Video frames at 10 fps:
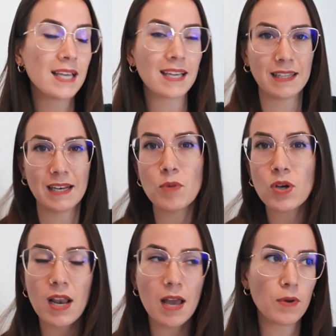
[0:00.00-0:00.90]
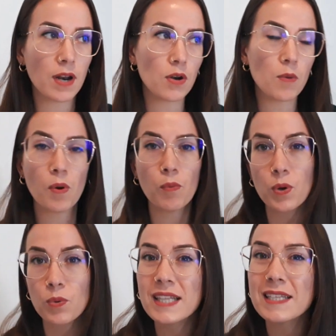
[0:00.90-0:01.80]
que tenemos que elaborarnos, pues bueno,
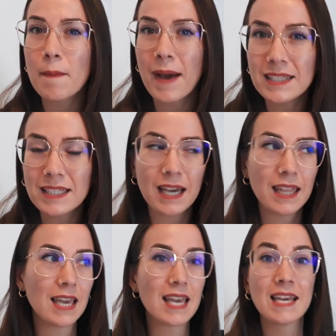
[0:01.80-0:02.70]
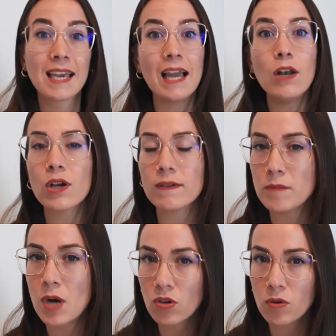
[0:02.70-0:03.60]
una temática de qué es lo que
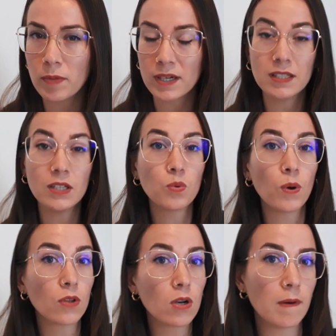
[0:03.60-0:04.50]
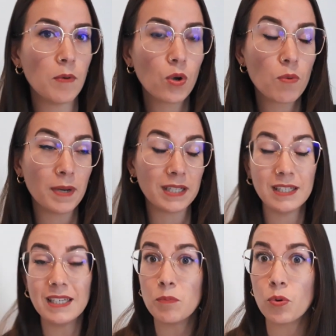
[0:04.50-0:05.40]
vamos a compartir, cuándo lo vamos a
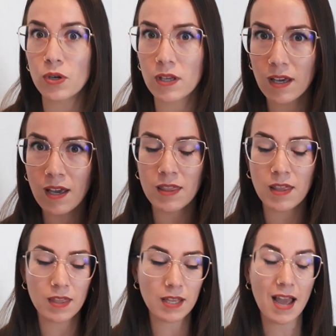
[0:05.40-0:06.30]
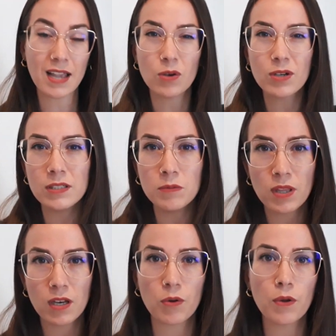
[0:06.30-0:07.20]
compartir y por qué. Es decir, a qué objetivo
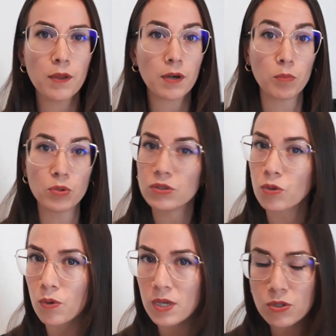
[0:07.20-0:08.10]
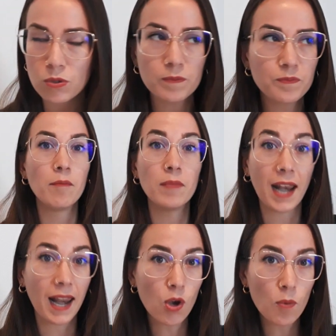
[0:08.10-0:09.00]
de negocio responde todo eso. Mi
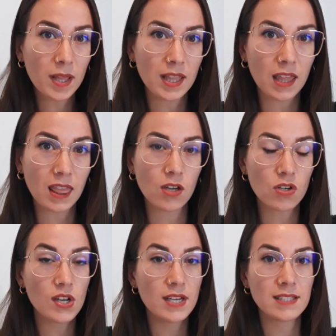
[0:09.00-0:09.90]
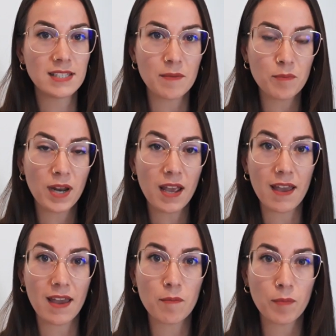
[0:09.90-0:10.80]
recomendación siempre
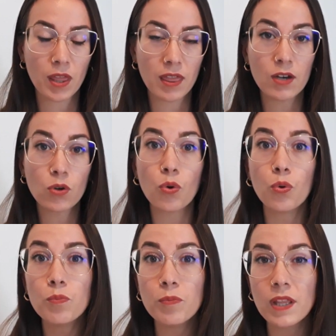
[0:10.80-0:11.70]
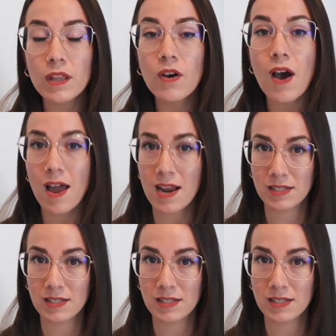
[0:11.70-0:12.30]
es empezar con un vídeo a la